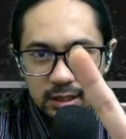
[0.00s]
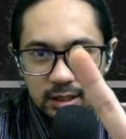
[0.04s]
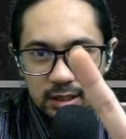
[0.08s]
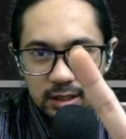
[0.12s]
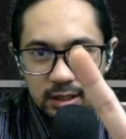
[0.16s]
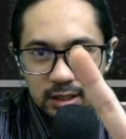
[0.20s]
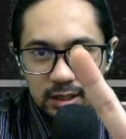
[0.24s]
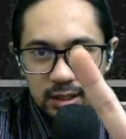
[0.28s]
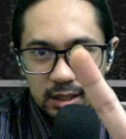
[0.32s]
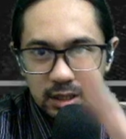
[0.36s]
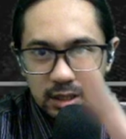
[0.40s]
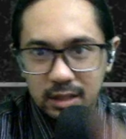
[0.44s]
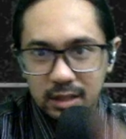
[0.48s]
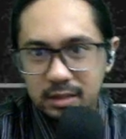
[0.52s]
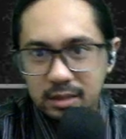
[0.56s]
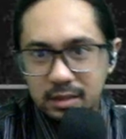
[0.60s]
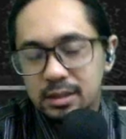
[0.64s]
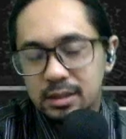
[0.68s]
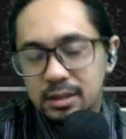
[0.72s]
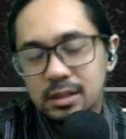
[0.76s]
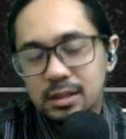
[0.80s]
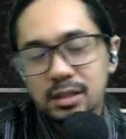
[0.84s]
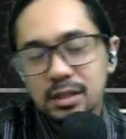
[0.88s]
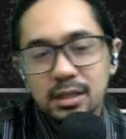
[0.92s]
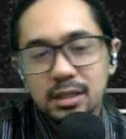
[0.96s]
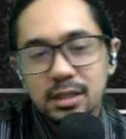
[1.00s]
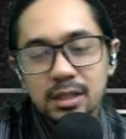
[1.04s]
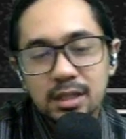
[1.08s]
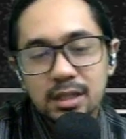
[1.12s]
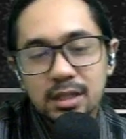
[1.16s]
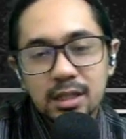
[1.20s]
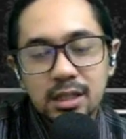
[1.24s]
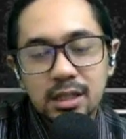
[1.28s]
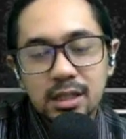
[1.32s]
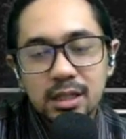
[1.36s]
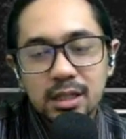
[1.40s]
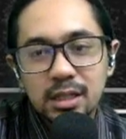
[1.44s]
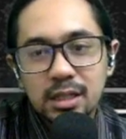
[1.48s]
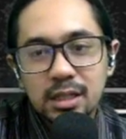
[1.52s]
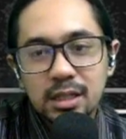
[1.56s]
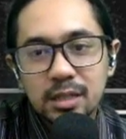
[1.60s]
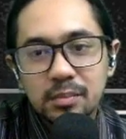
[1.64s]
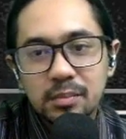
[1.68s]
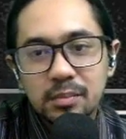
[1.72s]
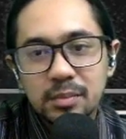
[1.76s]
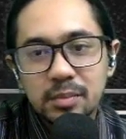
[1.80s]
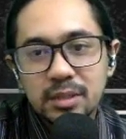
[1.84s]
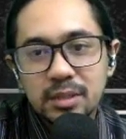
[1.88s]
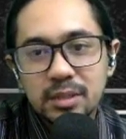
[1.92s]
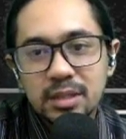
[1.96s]
Ya.
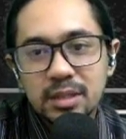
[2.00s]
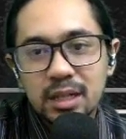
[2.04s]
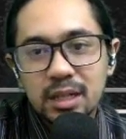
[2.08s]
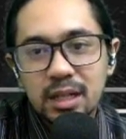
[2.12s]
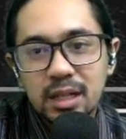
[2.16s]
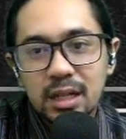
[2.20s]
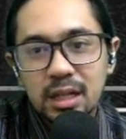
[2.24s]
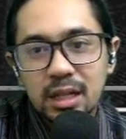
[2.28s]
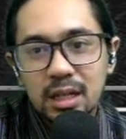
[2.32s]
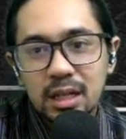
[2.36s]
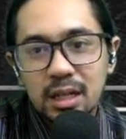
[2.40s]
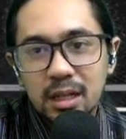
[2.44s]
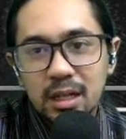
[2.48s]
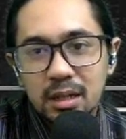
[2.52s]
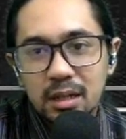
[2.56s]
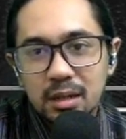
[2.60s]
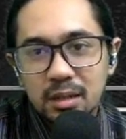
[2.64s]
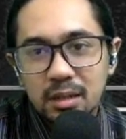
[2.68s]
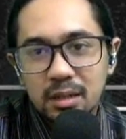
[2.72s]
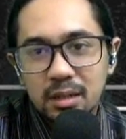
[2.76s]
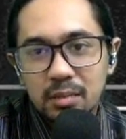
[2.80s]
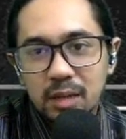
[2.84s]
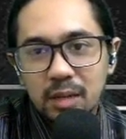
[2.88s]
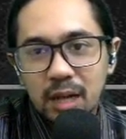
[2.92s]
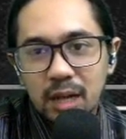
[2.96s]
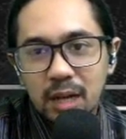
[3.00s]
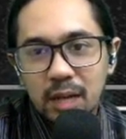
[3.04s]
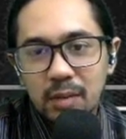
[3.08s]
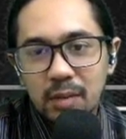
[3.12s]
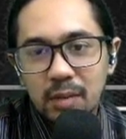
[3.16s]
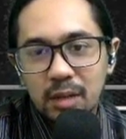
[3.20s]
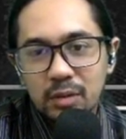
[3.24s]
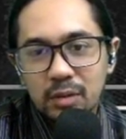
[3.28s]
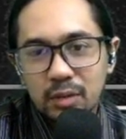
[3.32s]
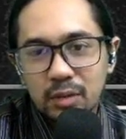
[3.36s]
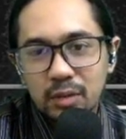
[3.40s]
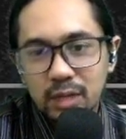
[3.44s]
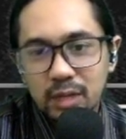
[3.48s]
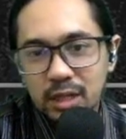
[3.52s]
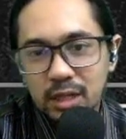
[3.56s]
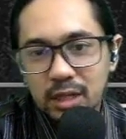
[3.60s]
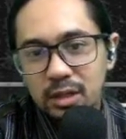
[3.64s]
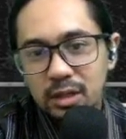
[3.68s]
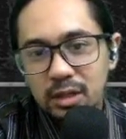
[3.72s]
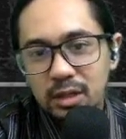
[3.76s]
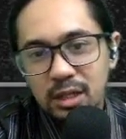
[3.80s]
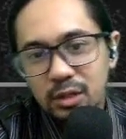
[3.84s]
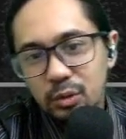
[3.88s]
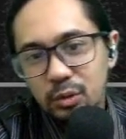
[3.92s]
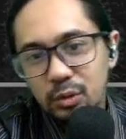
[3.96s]
Bisa merekam langsung ini
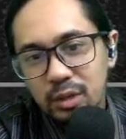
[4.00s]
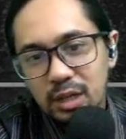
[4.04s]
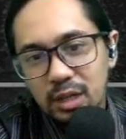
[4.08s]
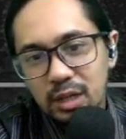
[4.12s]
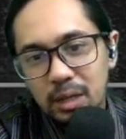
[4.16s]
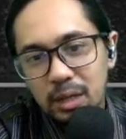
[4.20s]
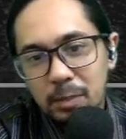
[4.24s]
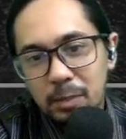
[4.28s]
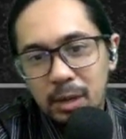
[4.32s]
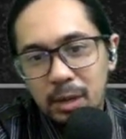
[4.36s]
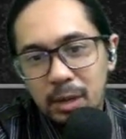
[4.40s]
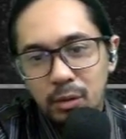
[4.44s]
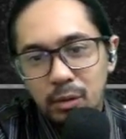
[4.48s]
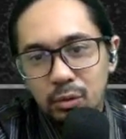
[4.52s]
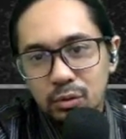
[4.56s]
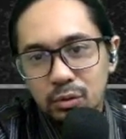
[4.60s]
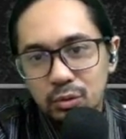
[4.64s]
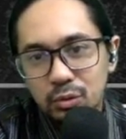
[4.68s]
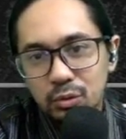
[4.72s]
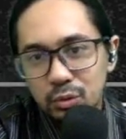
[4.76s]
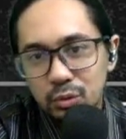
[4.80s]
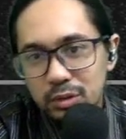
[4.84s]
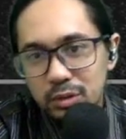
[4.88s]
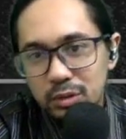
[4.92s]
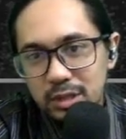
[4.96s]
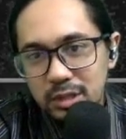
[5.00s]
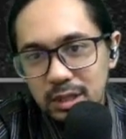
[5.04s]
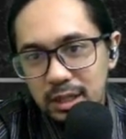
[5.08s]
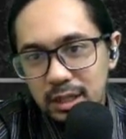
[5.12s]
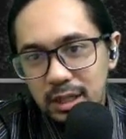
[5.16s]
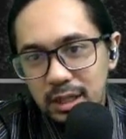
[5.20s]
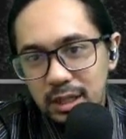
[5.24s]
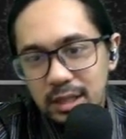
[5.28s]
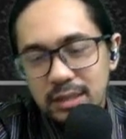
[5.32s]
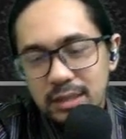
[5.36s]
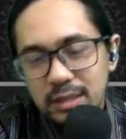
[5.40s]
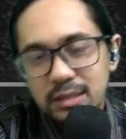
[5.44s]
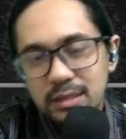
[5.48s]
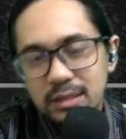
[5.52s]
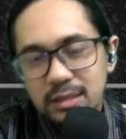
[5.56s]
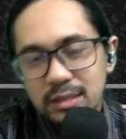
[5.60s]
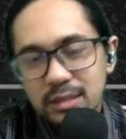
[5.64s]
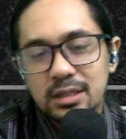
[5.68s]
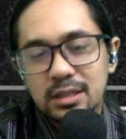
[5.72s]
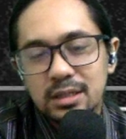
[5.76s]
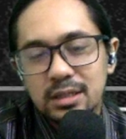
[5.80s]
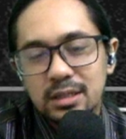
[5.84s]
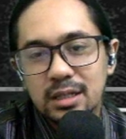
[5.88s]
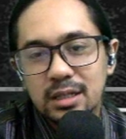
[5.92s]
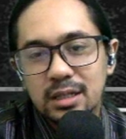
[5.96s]
ini tuh adalah panggung suci guys
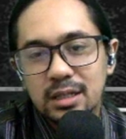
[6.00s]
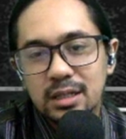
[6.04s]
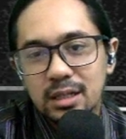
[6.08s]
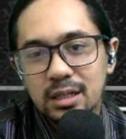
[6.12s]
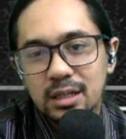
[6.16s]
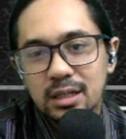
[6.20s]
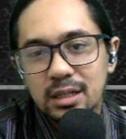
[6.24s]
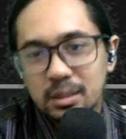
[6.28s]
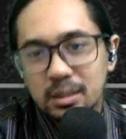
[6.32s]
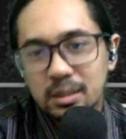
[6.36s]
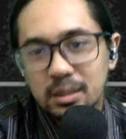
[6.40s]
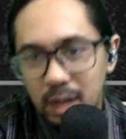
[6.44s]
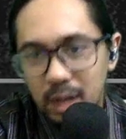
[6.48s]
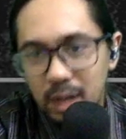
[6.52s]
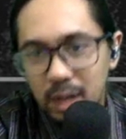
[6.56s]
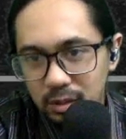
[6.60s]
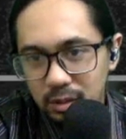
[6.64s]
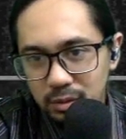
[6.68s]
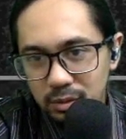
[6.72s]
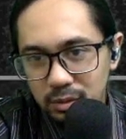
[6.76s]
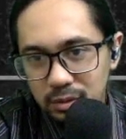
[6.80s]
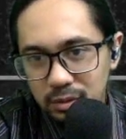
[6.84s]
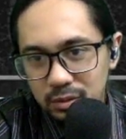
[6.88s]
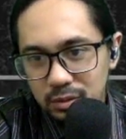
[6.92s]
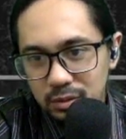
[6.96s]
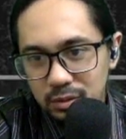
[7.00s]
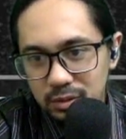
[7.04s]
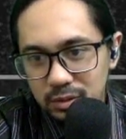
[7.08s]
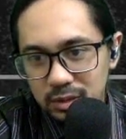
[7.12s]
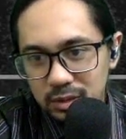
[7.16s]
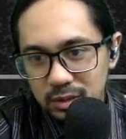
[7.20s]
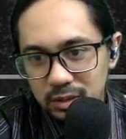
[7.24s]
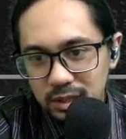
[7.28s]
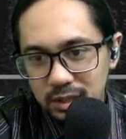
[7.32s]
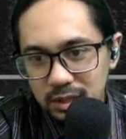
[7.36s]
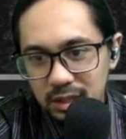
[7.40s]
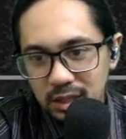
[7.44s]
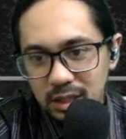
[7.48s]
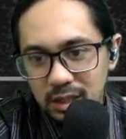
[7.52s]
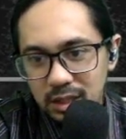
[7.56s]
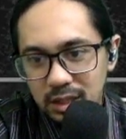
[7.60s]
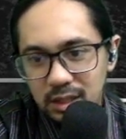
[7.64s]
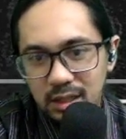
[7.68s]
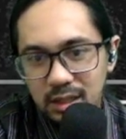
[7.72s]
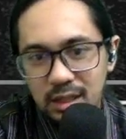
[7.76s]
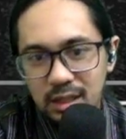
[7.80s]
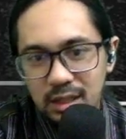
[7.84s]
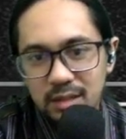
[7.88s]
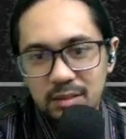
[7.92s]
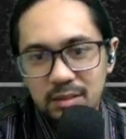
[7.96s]
panggung suci jadi
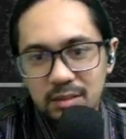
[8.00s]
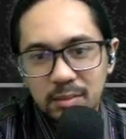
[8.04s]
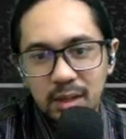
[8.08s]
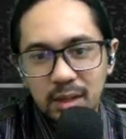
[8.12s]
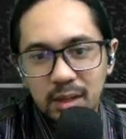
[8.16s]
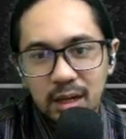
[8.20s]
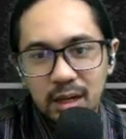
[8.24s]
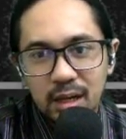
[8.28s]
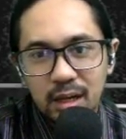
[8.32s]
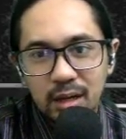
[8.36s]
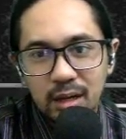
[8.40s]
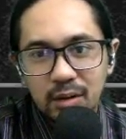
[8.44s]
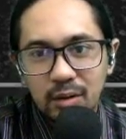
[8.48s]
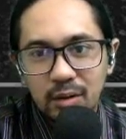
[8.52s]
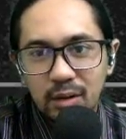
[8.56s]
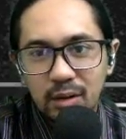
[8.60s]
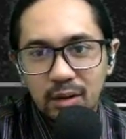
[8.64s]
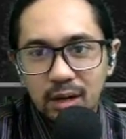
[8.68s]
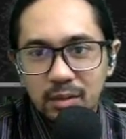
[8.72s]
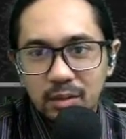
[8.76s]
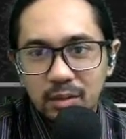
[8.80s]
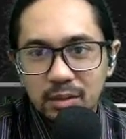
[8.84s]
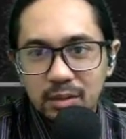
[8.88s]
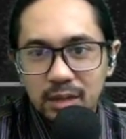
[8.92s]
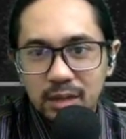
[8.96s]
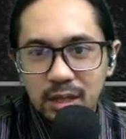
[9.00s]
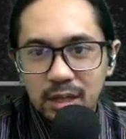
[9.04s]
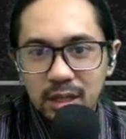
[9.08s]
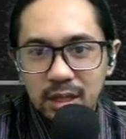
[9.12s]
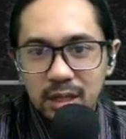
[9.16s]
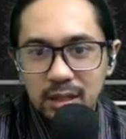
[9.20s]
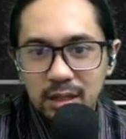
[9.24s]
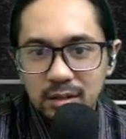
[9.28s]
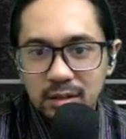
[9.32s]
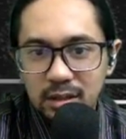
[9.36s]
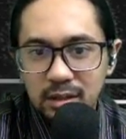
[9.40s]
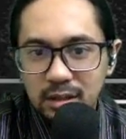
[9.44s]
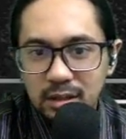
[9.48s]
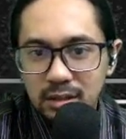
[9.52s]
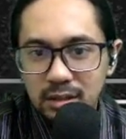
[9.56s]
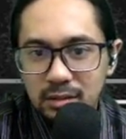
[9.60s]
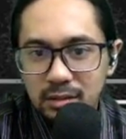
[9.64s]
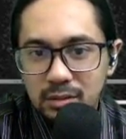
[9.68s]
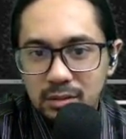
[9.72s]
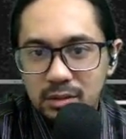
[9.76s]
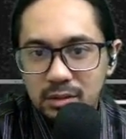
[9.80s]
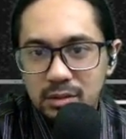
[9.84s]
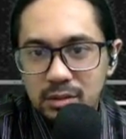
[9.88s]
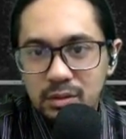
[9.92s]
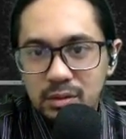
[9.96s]
nggak sembarangan orang bisa naik ke
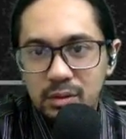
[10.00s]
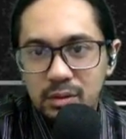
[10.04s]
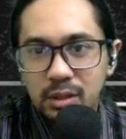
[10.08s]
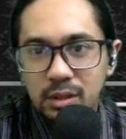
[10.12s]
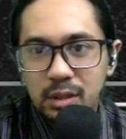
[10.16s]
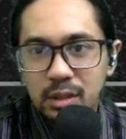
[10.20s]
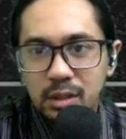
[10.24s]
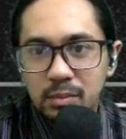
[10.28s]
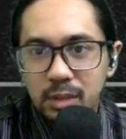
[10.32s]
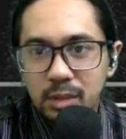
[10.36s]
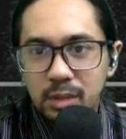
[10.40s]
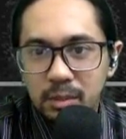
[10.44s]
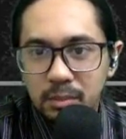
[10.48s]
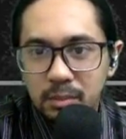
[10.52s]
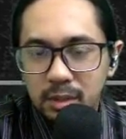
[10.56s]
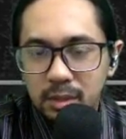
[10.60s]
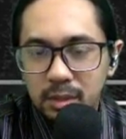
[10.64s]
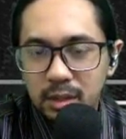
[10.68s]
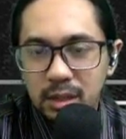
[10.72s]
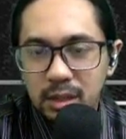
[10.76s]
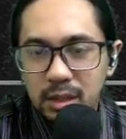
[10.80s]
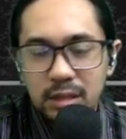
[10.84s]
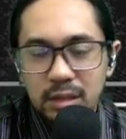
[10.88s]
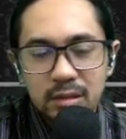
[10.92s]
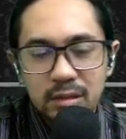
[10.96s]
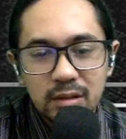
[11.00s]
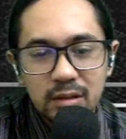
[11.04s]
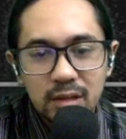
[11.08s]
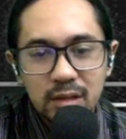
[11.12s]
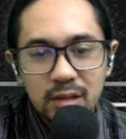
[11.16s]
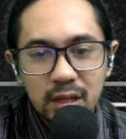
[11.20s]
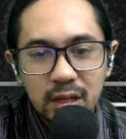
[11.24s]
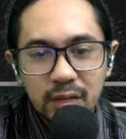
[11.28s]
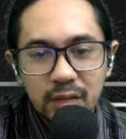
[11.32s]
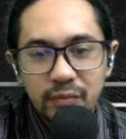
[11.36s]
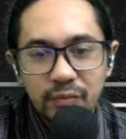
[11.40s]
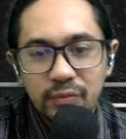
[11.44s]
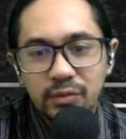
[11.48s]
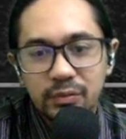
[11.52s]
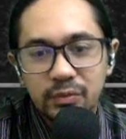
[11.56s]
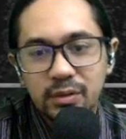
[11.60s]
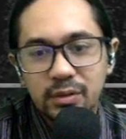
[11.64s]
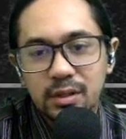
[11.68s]
situ kecuali member dan staff